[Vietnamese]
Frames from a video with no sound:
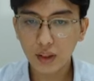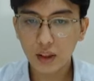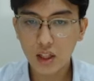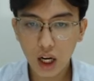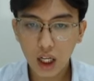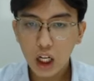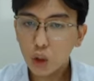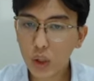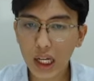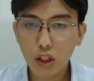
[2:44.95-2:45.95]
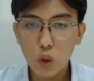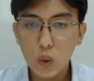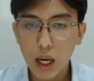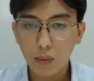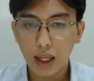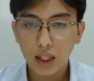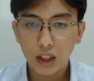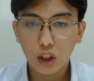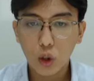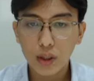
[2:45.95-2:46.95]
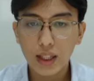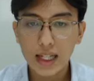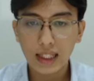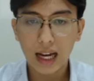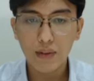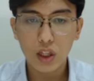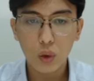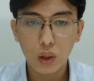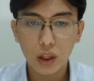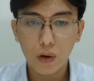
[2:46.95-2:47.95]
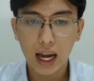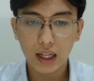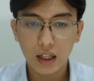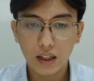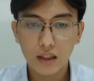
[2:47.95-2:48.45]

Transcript: được chưa tuy nhiên nó rũ xong này nó có những cái trạng thái và dấu hiệu tạo đáy